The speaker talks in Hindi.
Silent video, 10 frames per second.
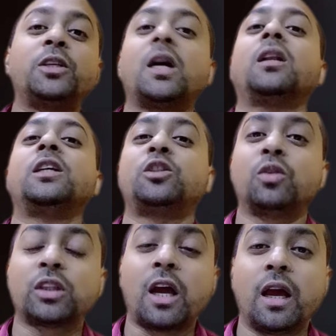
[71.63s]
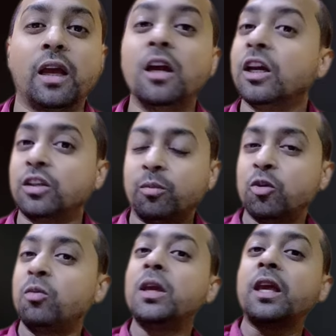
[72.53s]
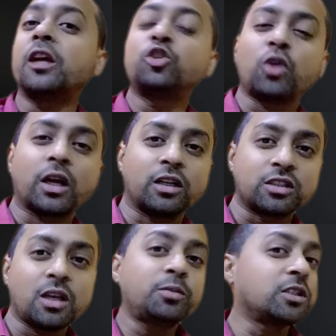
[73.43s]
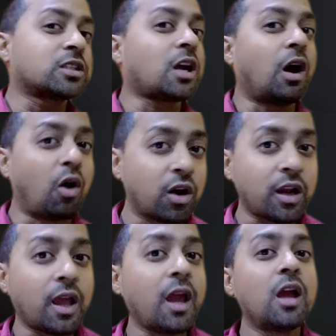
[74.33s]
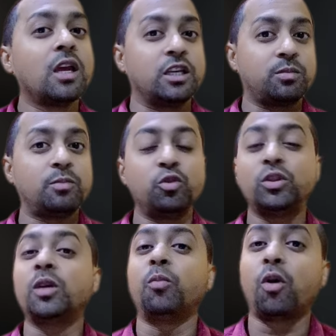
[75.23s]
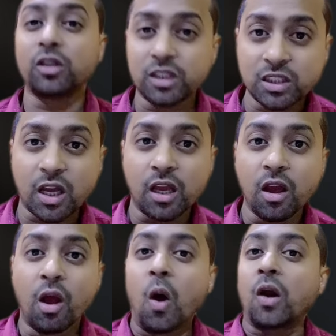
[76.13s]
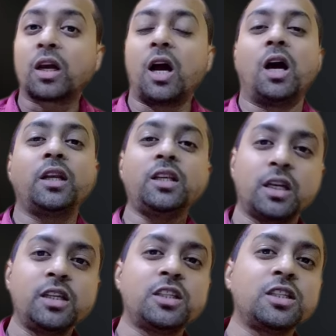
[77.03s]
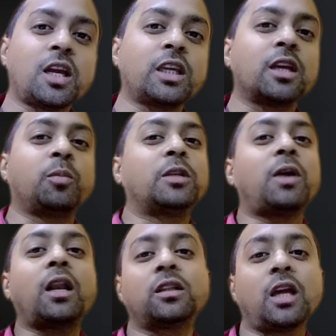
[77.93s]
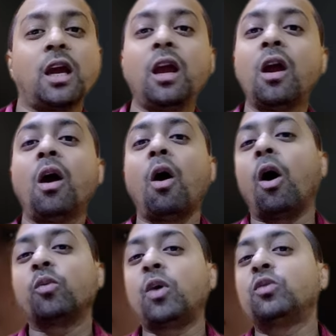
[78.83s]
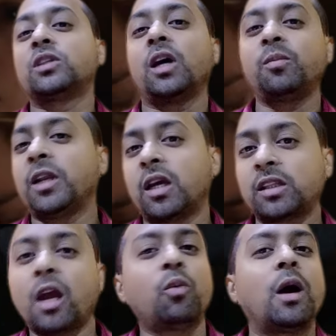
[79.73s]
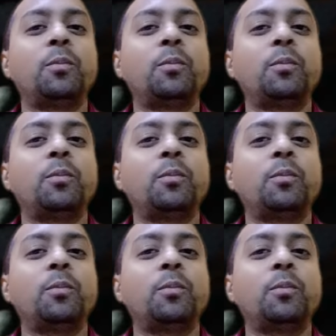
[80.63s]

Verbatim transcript: पीछा नहीं छोड़ता है यह मूवी एक जो है कंसेप्ट जिसका हॉरर है इसमें म्यूजिक बहुत अच्छा है और कहानी यही चीज़ है कि एक परिवार आता है और वह उस घर में रहता है वहाँ